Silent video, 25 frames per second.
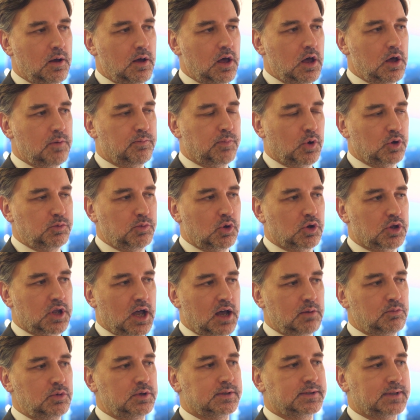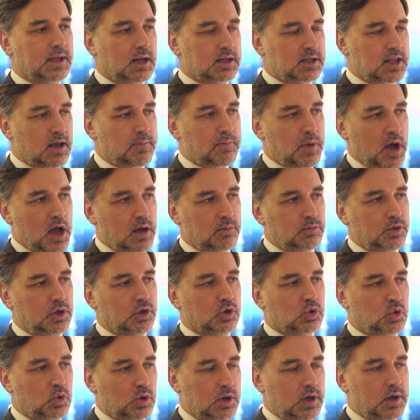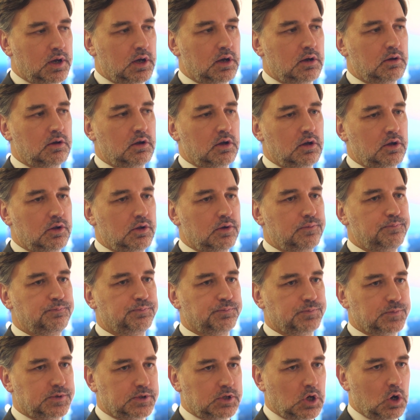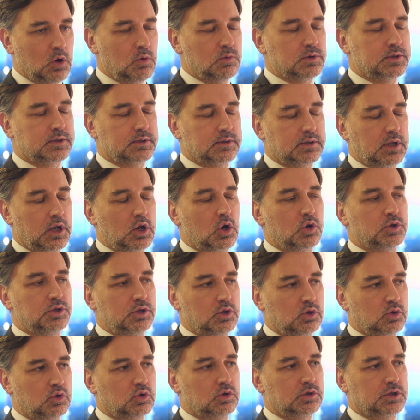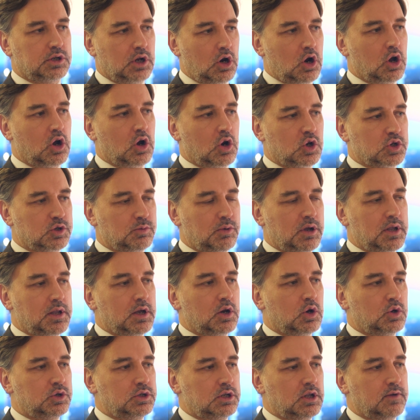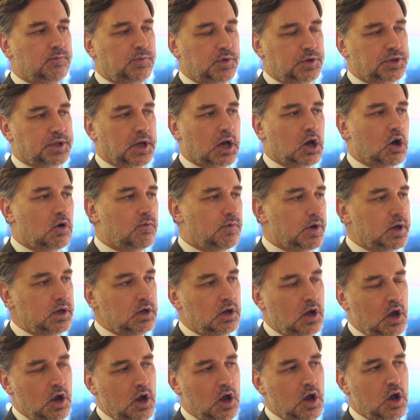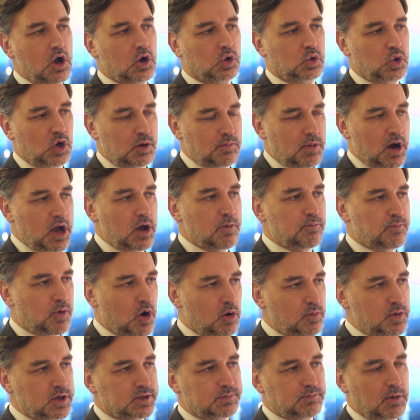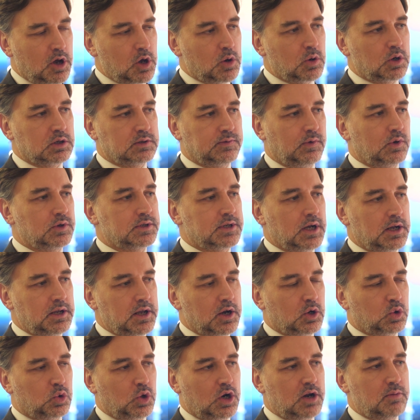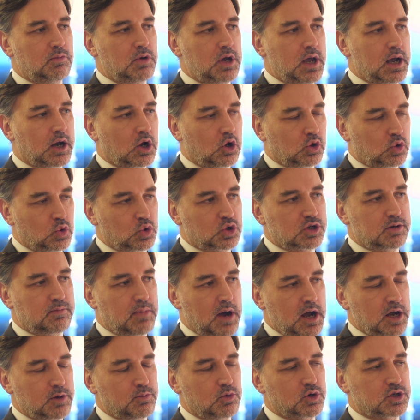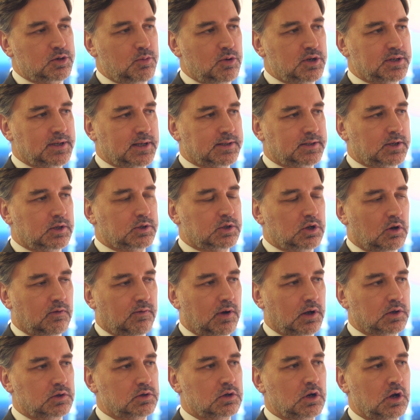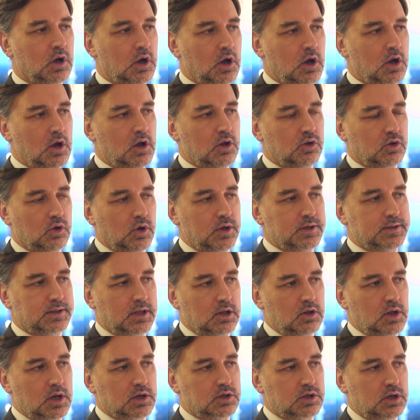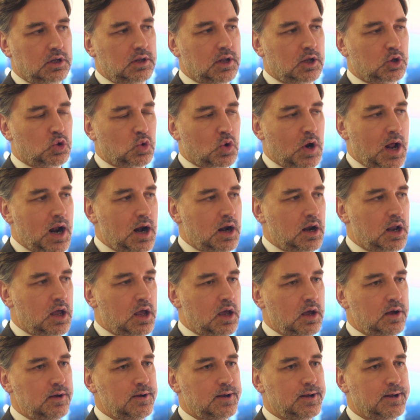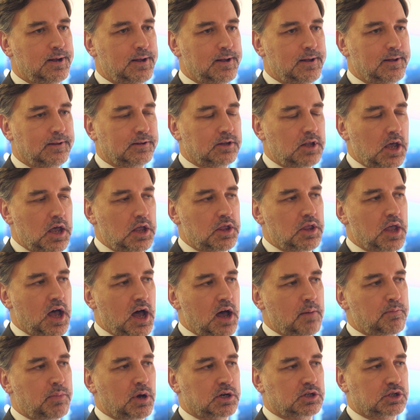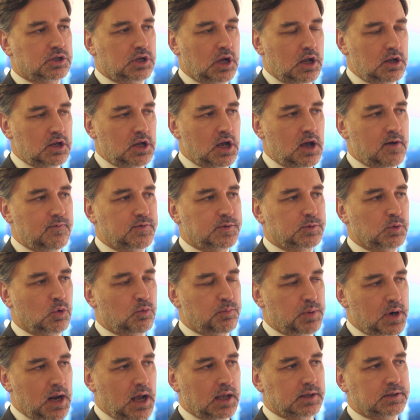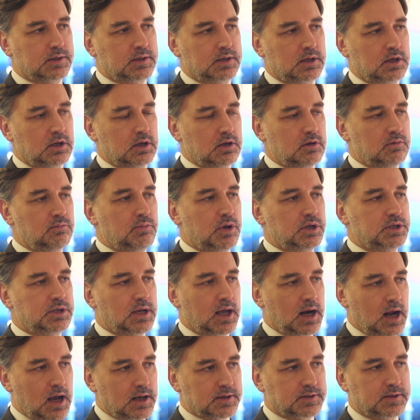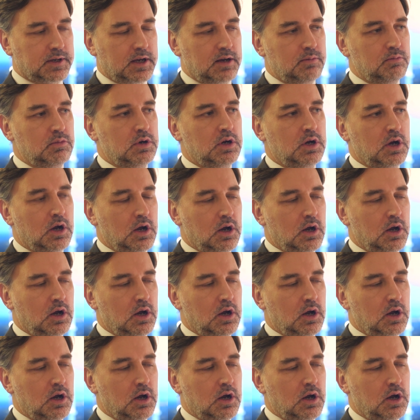e, podmiotami, startupami, które e, są z tej rodziny, szeroko rozumianej rodziny fintechowej które mają pomysł, mają rozwiązania, które my jako duży bank możemy zastosować. To jest to nasze naturalne DNA patrzenia, współpracy, bycia razem.